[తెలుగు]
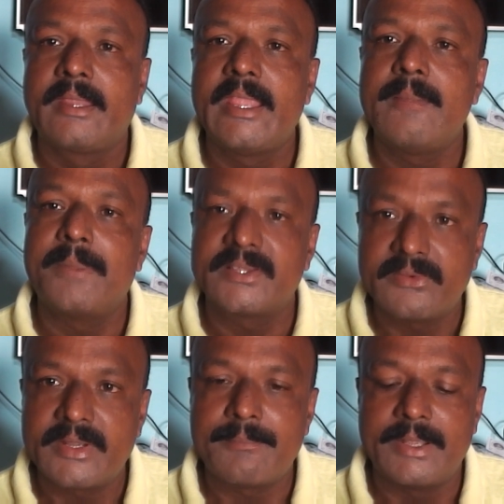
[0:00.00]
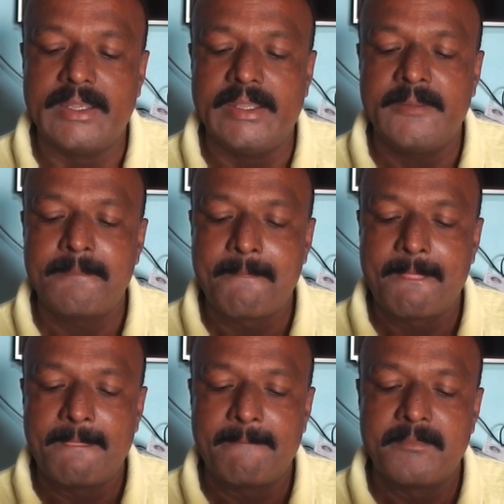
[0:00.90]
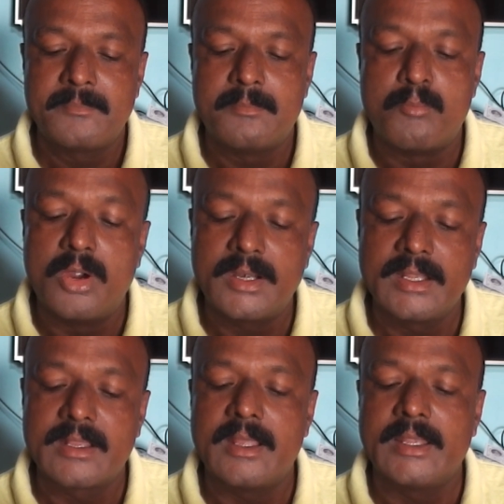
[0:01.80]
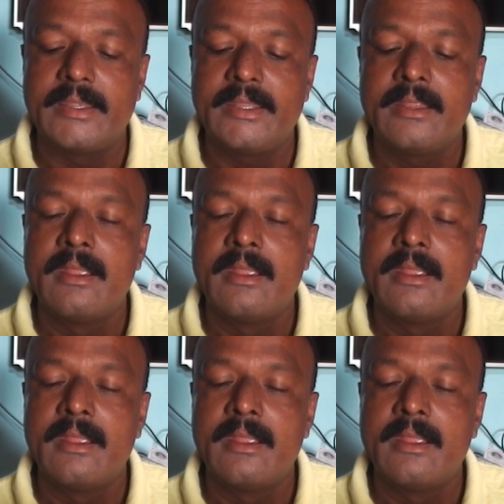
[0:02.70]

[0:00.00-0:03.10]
కె బసవనపల్లి మోడల్ కాలనీ